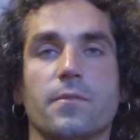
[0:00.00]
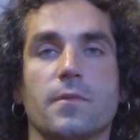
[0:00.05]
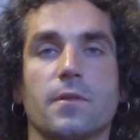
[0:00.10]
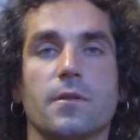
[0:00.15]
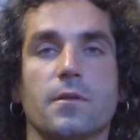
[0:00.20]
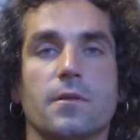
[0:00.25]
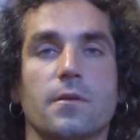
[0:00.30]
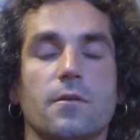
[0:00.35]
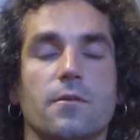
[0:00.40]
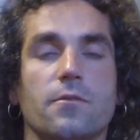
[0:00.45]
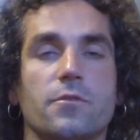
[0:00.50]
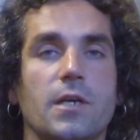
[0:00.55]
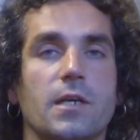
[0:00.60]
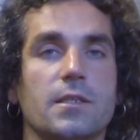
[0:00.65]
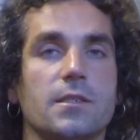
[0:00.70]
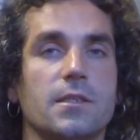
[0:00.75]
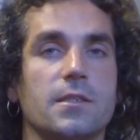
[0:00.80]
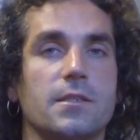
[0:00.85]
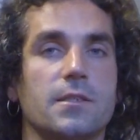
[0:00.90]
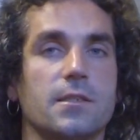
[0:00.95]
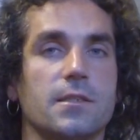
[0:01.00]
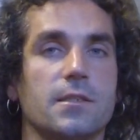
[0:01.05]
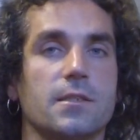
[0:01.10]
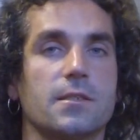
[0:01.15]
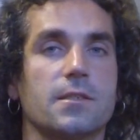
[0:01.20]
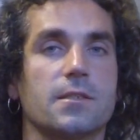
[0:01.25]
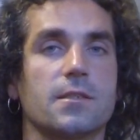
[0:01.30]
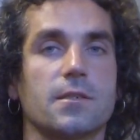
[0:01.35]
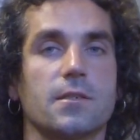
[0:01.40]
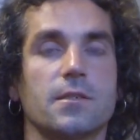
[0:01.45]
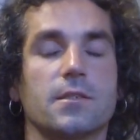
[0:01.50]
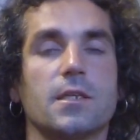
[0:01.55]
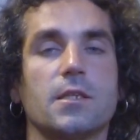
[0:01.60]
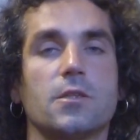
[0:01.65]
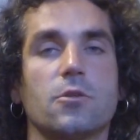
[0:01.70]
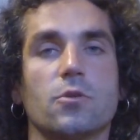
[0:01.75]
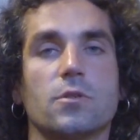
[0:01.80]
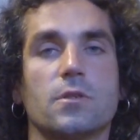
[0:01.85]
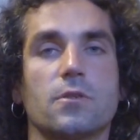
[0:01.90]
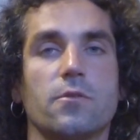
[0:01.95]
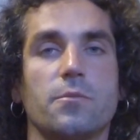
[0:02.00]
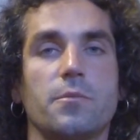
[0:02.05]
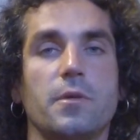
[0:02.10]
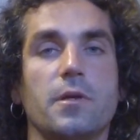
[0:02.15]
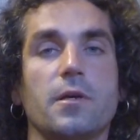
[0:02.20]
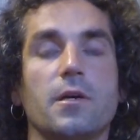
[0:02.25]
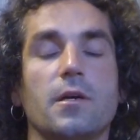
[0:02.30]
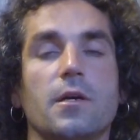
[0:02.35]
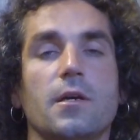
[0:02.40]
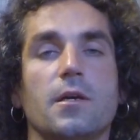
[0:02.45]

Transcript: э, в частности с цитрусовыми,